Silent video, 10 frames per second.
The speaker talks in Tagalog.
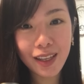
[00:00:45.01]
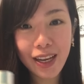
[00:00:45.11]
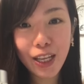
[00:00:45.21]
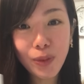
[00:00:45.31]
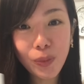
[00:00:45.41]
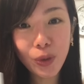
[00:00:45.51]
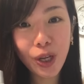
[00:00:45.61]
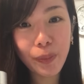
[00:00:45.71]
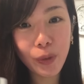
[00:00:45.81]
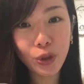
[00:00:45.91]
nainom ko
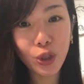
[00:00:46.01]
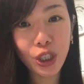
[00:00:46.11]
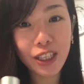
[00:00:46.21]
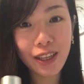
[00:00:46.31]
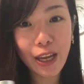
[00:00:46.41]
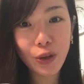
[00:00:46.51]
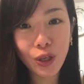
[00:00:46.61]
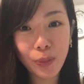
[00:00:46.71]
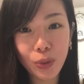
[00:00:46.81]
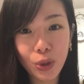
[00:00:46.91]
na po to, na-try ko
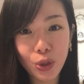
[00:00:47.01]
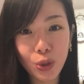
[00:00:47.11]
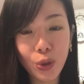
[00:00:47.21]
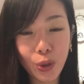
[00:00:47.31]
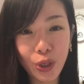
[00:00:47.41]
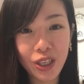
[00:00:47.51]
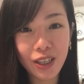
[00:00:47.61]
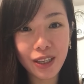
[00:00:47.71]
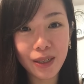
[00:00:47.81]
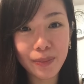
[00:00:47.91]
na po ito noon,
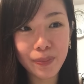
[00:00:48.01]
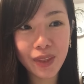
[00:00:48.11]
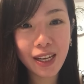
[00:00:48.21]
um,